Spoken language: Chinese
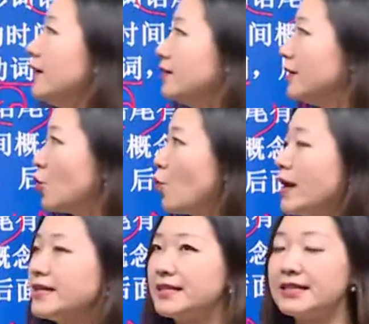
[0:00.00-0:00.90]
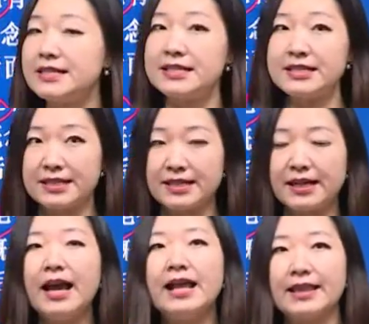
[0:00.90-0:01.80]
等的冠形词
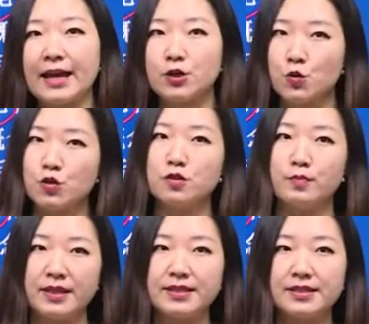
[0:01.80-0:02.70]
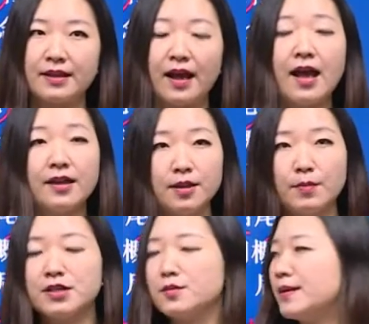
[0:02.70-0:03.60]
形来修饰名词的。那
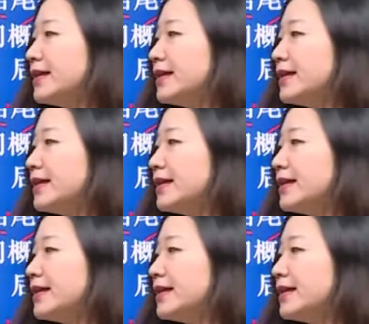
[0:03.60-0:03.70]
么什么